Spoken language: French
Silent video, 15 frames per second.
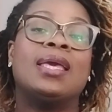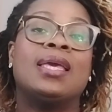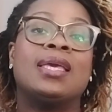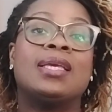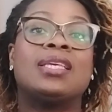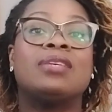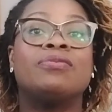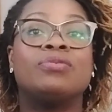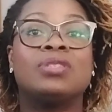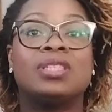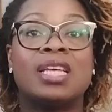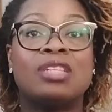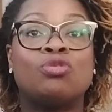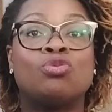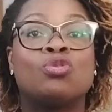et qui
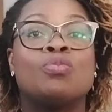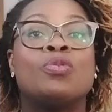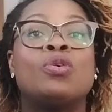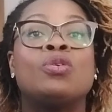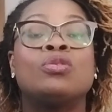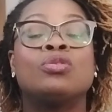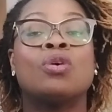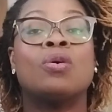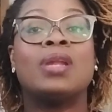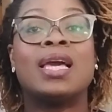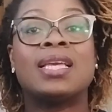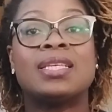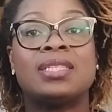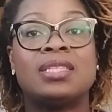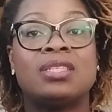vous aide justement dans
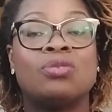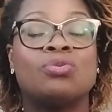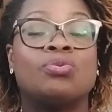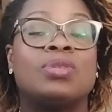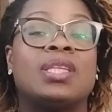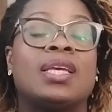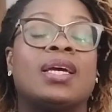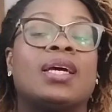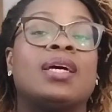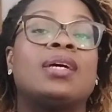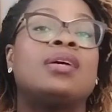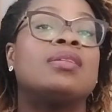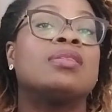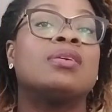l'acquisition de terrain,